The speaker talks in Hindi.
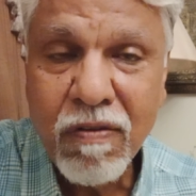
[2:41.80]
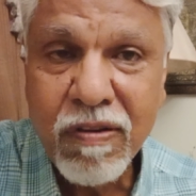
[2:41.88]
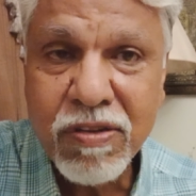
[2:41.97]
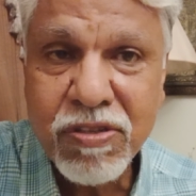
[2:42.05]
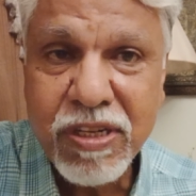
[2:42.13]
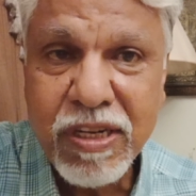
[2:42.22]

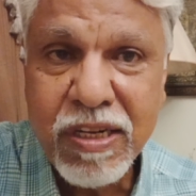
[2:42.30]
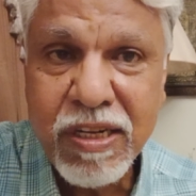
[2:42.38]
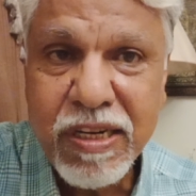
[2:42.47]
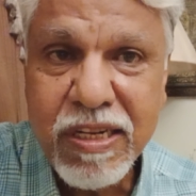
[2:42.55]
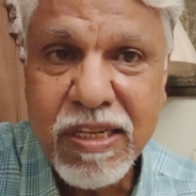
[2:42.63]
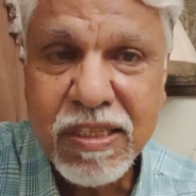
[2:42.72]
वेस्ट
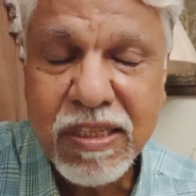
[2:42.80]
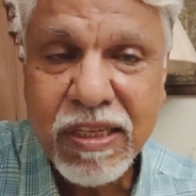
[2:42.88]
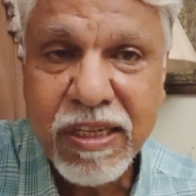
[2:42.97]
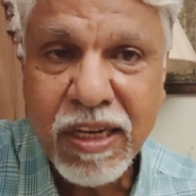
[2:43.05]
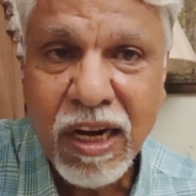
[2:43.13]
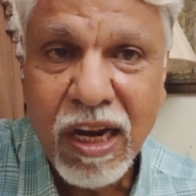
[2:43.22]
इंडीज़
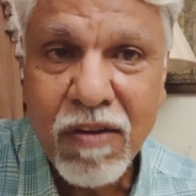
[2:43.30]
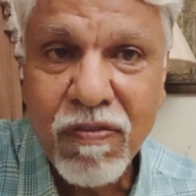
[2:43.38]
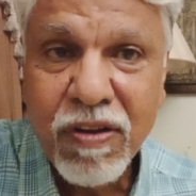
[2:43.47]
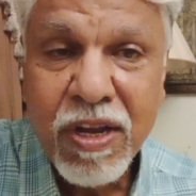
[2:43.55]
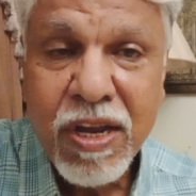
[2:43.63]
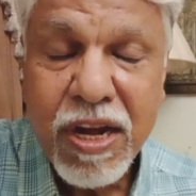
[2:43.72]
के
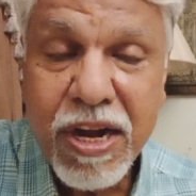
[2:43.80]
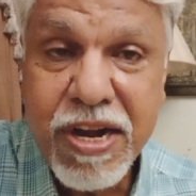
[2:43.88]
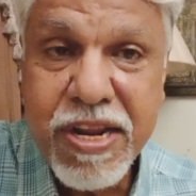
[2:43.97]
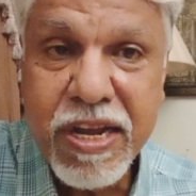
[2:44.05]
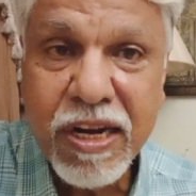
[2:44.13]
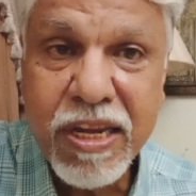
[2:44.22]
ख़िलाफ़
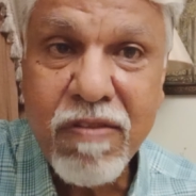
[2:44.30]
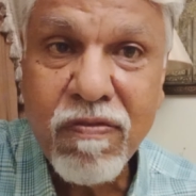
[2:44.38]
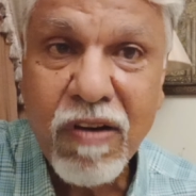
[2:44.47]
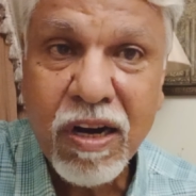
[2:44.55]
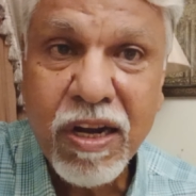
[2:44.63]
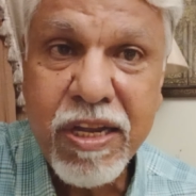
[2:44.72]
इंडिया की
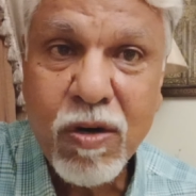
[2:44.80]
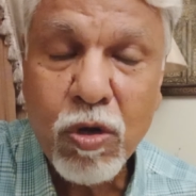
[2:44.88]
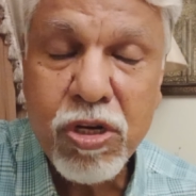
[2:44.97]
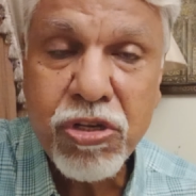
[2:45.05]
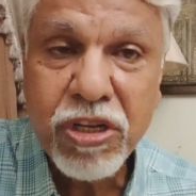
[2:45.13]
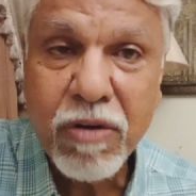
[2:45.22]
वाकई
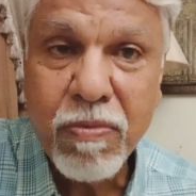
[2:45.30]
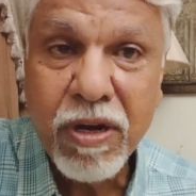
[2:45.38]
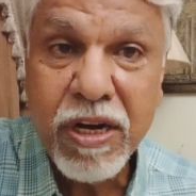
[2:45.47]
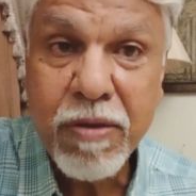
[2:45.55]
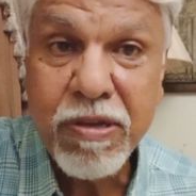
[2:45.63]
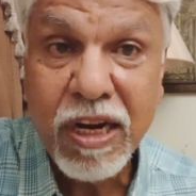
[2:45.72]
रोहित शर्मा
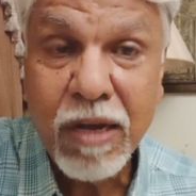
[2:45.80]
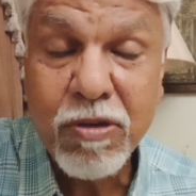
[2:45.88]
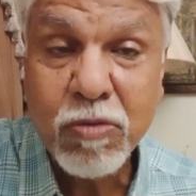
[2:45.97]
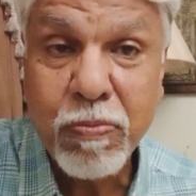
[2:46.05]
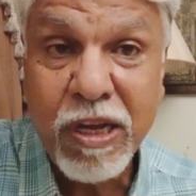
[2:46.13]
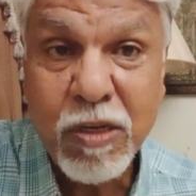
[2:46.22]
ने जनाब
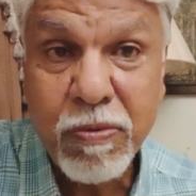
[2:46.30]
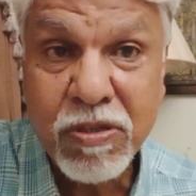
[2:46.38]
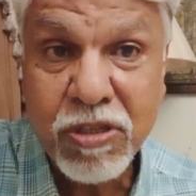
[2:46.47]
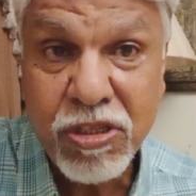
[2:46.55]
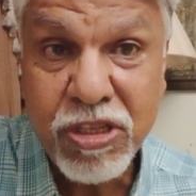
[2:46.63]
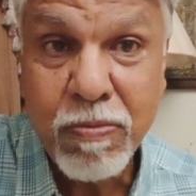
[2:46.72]
इस मैच में
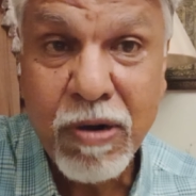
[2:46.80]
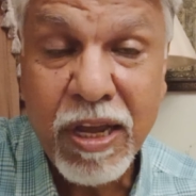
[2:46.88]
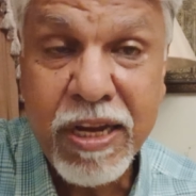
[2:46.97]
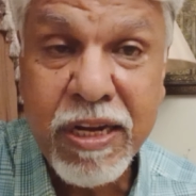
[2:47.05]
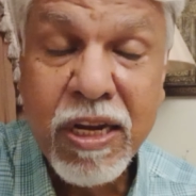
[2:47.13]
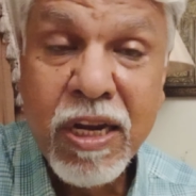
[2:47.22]
सेंचुरी
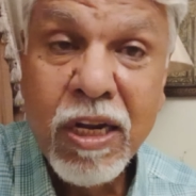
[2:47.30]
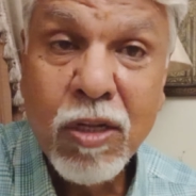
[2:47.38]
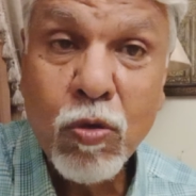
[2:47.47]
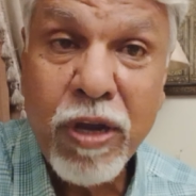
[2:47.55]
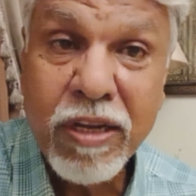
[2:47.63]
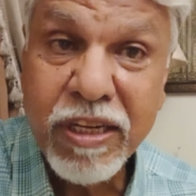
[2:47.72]
बनाई
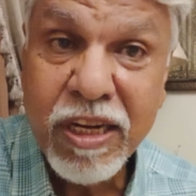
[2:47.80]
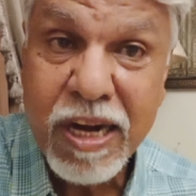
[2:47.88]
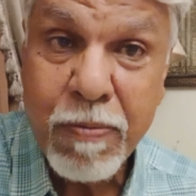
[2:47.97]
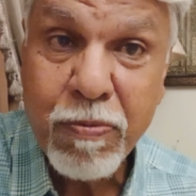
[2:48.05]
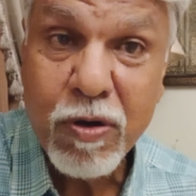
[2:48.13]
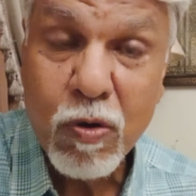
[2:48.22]
तो एज ए
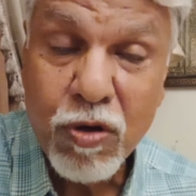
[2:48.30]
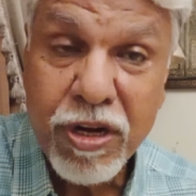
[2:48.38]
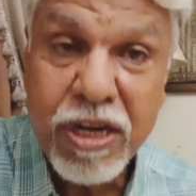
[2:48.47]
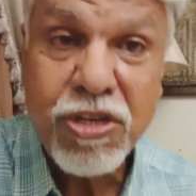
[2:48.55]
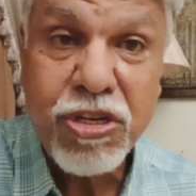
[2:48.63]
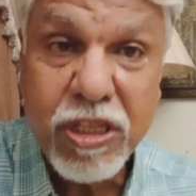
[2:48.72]
कैप्टन
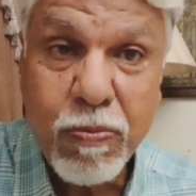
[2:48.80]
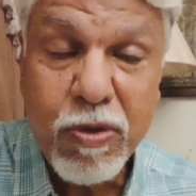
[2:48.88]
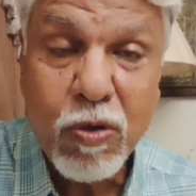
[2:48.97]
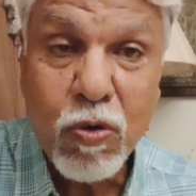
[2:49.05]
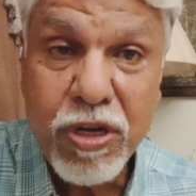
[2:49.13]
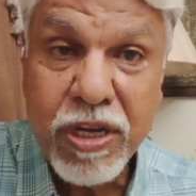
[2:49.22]
उनकी जीत
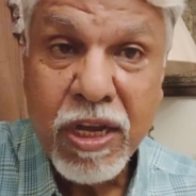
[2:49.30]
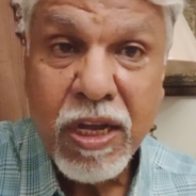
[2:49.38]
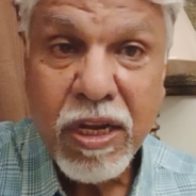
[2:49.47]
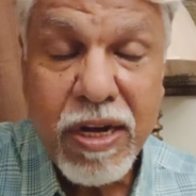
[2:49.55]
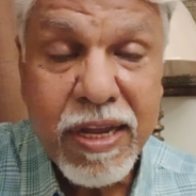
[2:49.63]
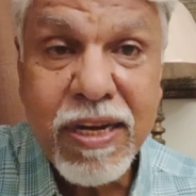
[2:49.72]
भी हुई
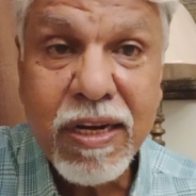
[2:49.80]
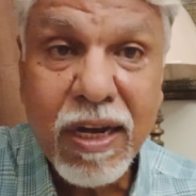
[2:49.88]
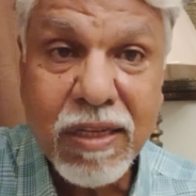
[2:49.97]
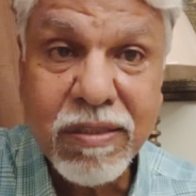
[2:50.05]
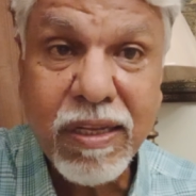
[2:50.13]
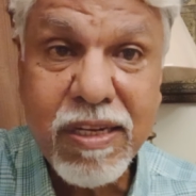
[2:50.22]
लेकिन
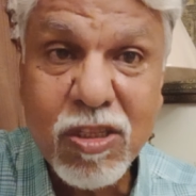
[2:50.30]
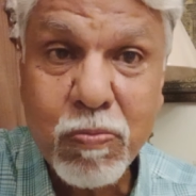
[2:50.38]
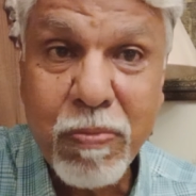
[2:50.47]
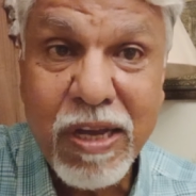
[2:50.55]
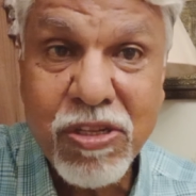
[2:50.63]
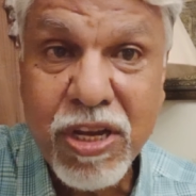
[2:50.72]
असल इस
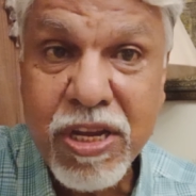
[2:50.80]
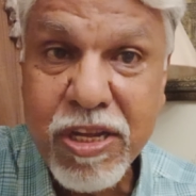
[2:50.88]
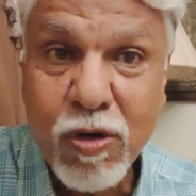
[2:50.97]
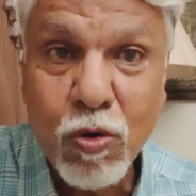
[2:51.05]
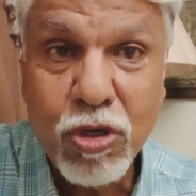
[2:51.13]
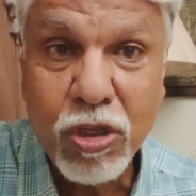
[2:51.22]
मैच के
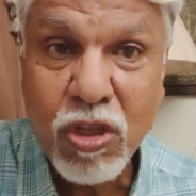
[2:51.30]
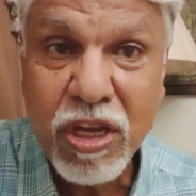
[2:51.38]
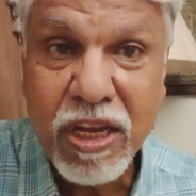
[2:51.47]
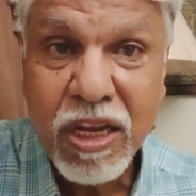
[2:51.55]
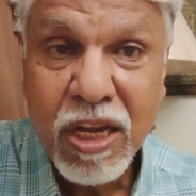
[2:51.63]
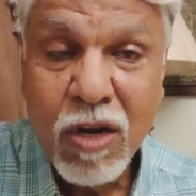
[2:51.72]
हीरो जो
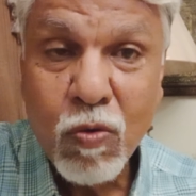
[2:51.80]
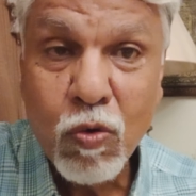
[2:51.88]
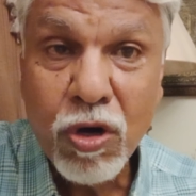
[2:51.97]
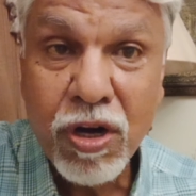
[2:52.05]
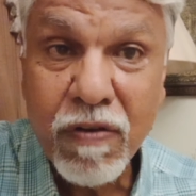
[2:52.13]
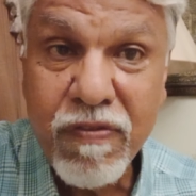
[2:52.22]
थे
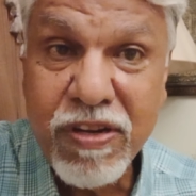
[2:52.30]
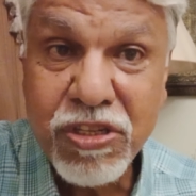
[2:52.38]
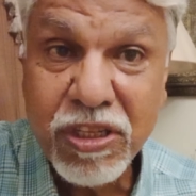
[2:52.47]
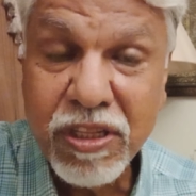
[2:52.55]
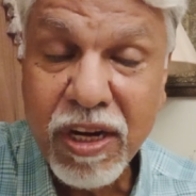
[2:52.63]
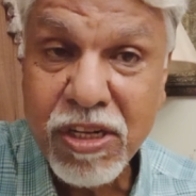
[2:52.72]
वो
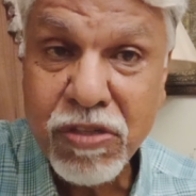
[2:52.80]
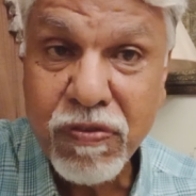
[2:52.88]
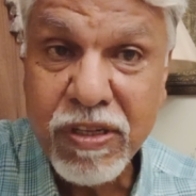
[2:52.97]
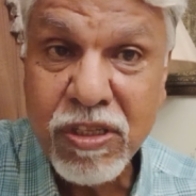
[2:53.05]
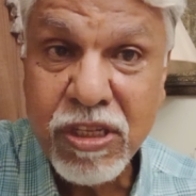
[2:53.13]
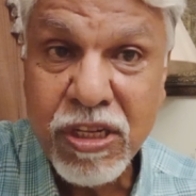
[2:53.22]
रविचंद्र
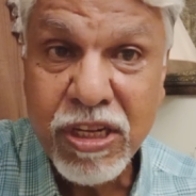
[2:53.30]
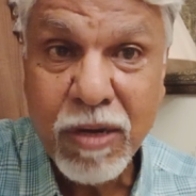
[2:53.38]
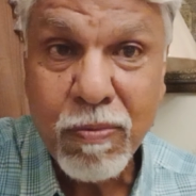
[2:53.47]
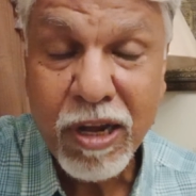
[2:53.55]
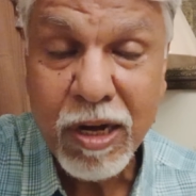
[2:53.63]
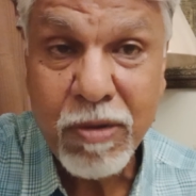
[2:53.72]
अश्विन जिनके
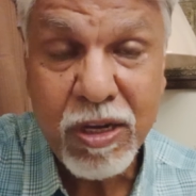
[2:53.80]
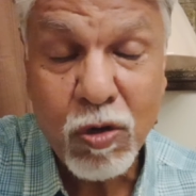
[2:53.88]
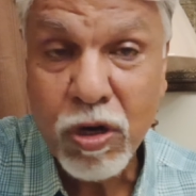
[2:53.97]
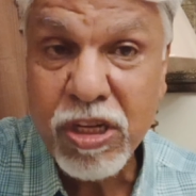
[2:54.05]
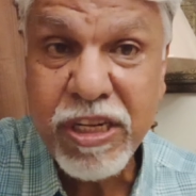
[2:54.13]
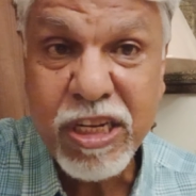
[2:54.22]
बारे में
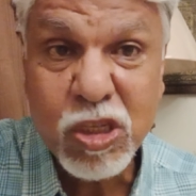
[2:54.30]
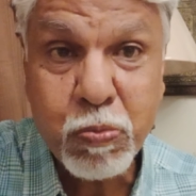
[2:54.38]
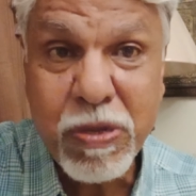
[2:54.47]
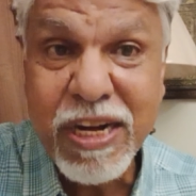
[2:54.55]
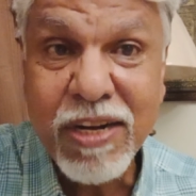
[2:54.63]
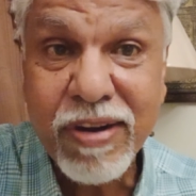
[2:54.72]
और ये
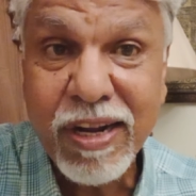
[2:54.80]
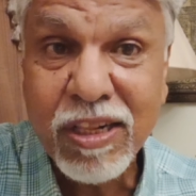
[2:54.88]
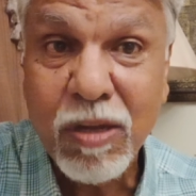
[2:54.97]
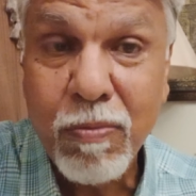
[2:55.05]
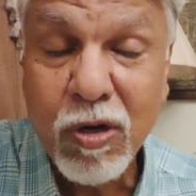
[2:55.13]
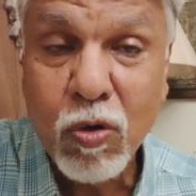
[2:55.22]
स्पिनिंग ट्रैक
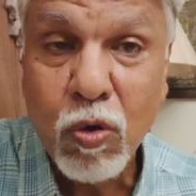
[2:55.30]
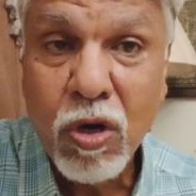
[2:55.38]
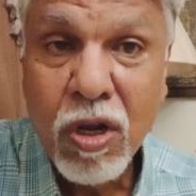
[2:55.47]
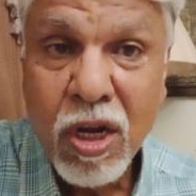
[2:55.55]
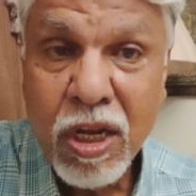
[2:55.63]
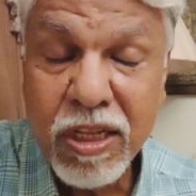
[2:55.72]
था बिल्कुल
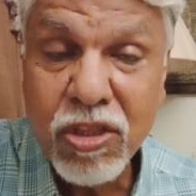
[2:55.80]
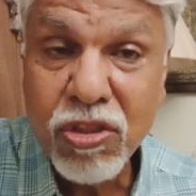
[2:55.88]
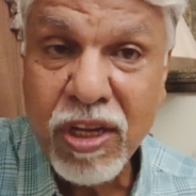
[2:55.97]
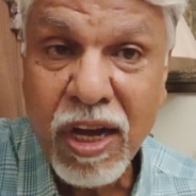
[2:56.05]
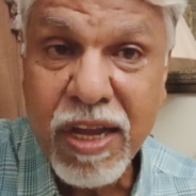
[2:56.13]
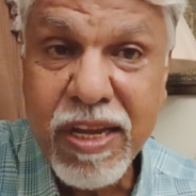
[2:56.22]

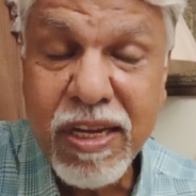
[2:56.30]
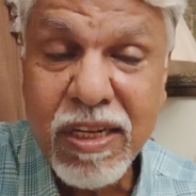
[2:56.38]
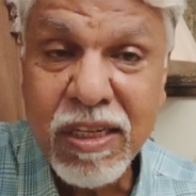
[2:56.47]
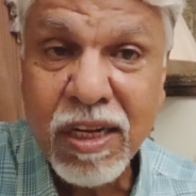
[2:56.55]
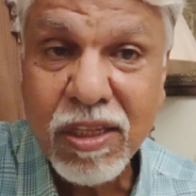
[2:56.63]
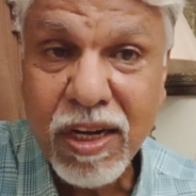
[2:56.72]
इंतहाई
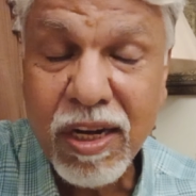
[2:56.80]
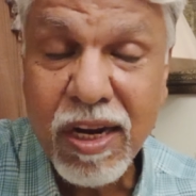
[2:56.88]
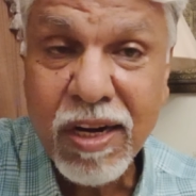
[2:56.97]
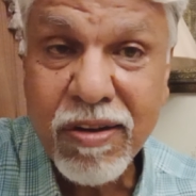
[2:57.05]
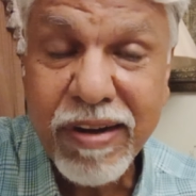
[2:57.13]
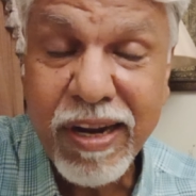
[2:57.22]

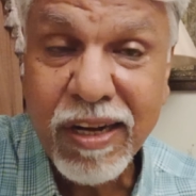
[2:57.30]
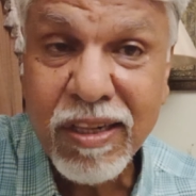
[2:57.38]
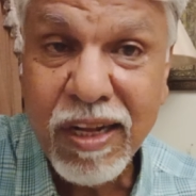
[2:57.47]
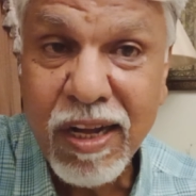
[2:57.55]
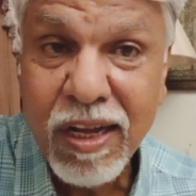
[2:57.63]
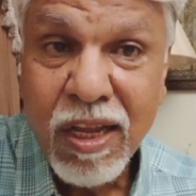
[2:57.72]
ख़तरनाक ट्रैक
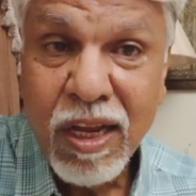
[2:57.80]
था